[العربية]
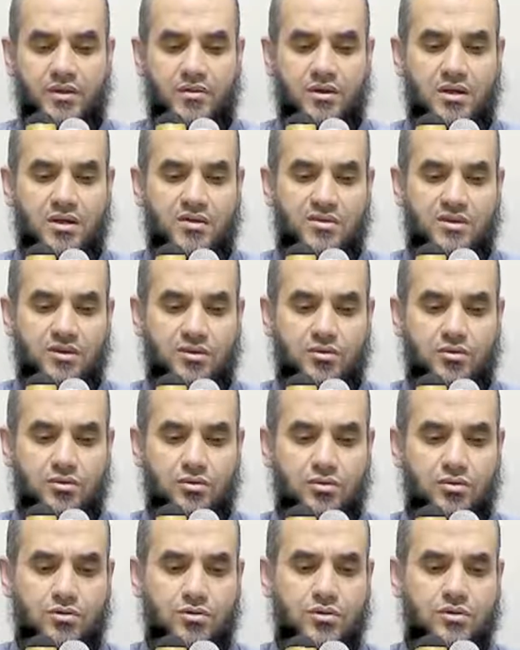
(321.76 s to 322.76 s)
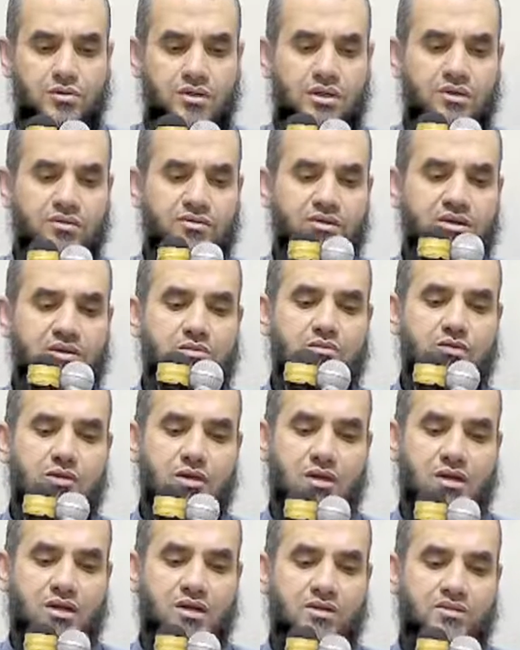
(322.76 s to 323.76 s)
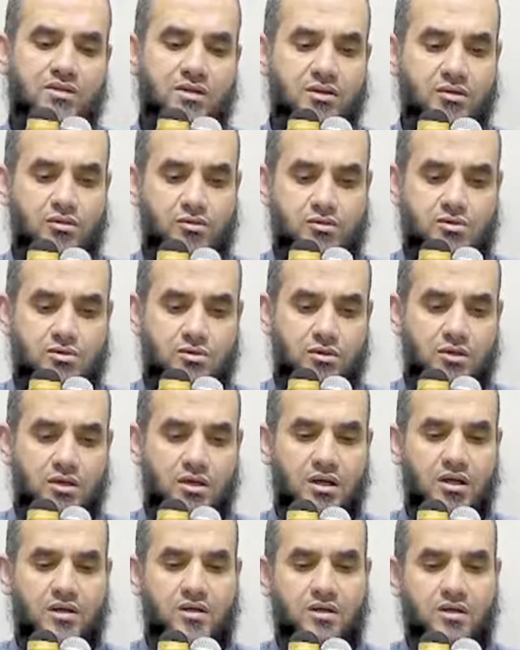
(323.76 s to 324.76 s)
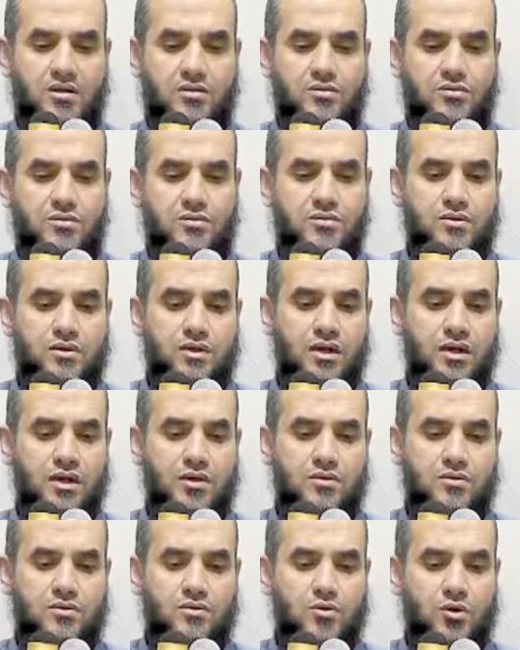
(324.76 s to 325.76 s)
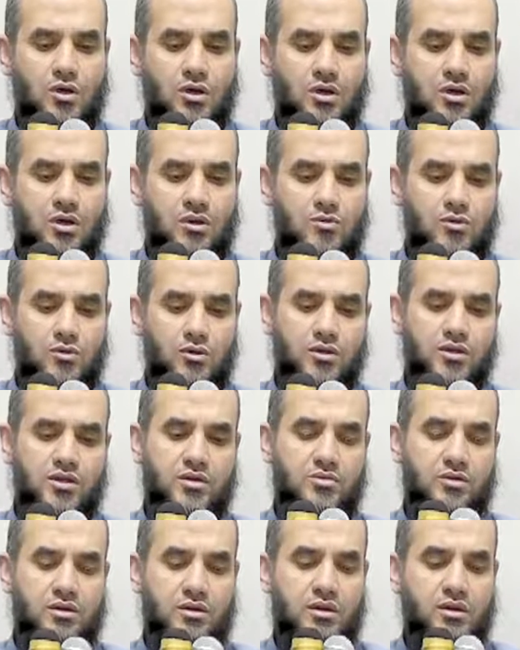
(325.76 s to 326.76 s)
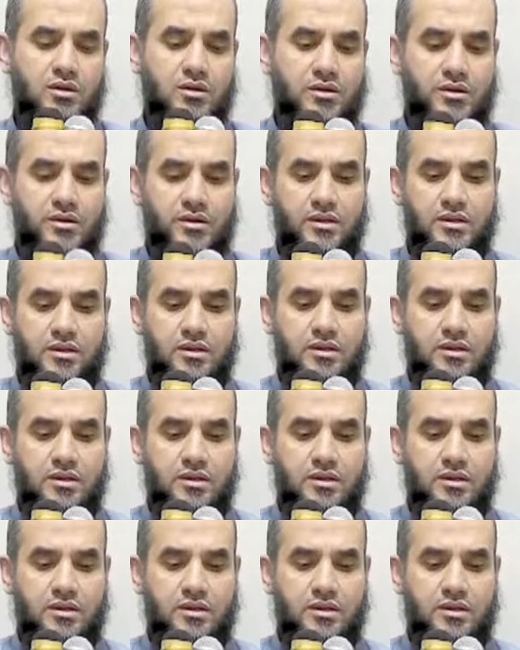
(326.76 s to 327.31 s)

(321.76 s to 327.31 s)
وهذا كله تعظيم لهذا النسك أنه يحرم على المحرم قتل